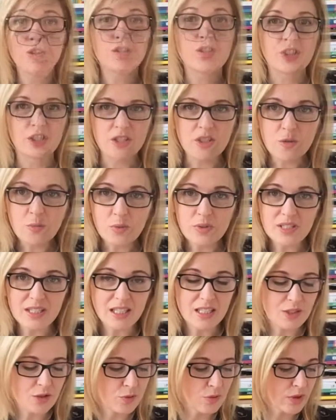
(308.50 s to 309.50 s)
i trzecią
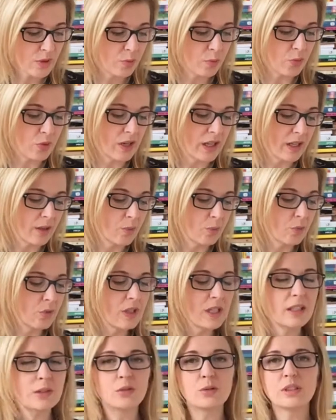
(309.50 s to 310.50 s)
postacią jest Bulek.
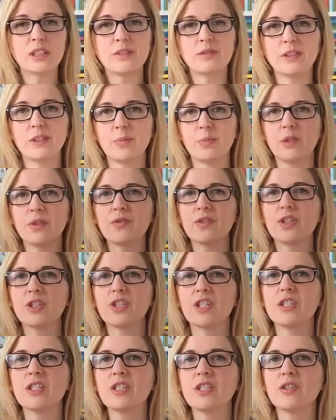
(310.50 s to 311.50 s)
Bulek tutaj w tej pierwszej
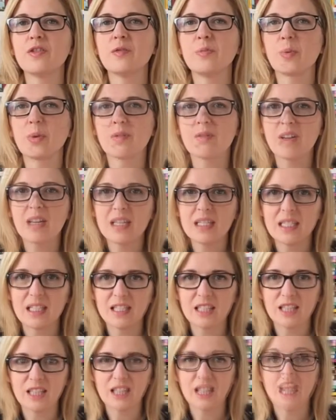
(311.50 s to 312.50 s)
części wprowadza
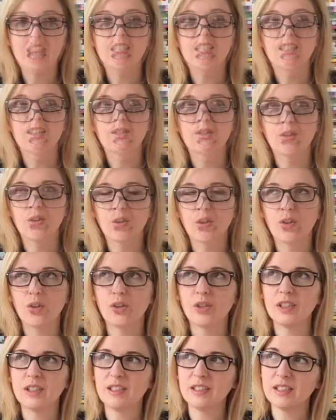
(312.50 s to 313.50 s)
się
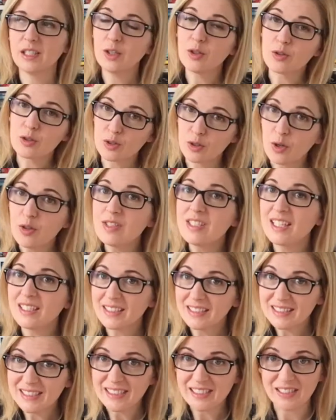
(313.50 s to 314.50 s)
do, e, jako
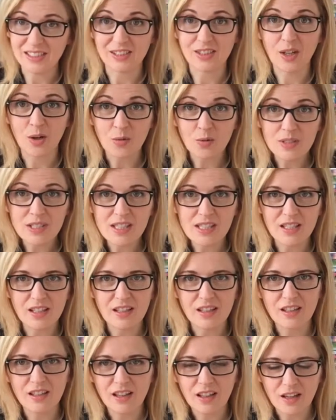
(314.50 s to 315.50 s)
sąsiad Lisy na
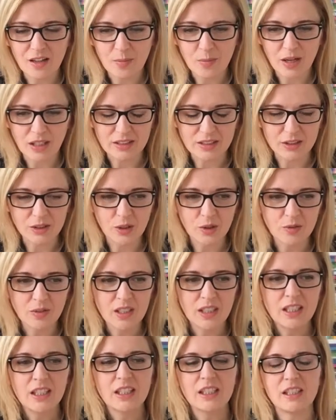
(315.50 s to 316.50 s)
ulicę Armatnią
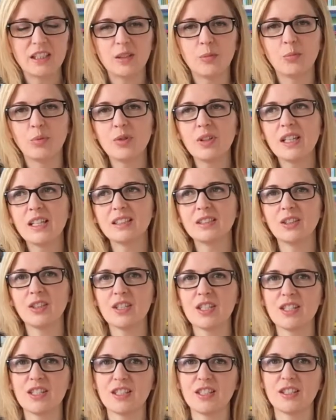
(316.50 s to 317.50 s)
i Bulek to
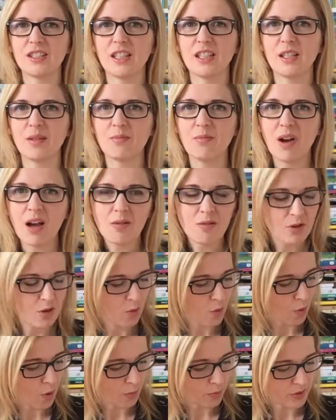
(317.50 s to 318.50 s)
jest taki mały
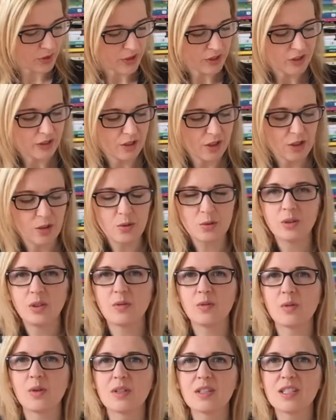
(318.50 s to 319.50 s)
chłopczyk,
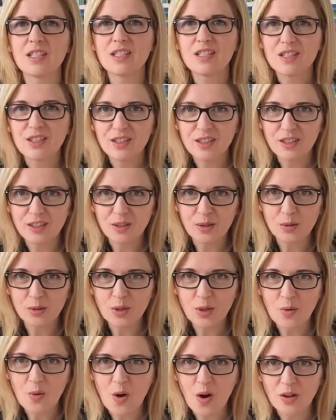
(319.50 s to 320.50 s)
rudowłosy z
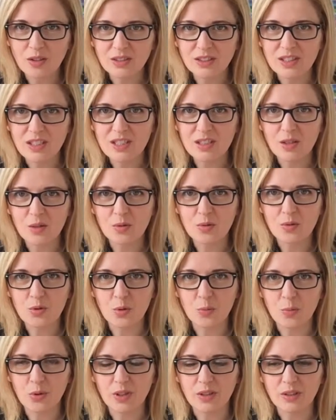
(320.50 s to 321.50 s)
rudą, ognistą
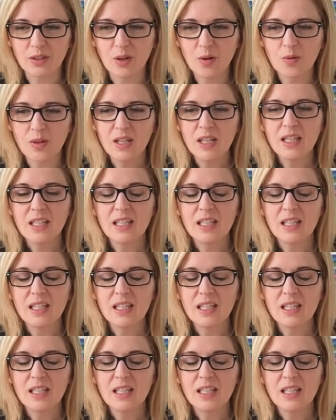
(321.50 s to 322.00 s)
czupryną,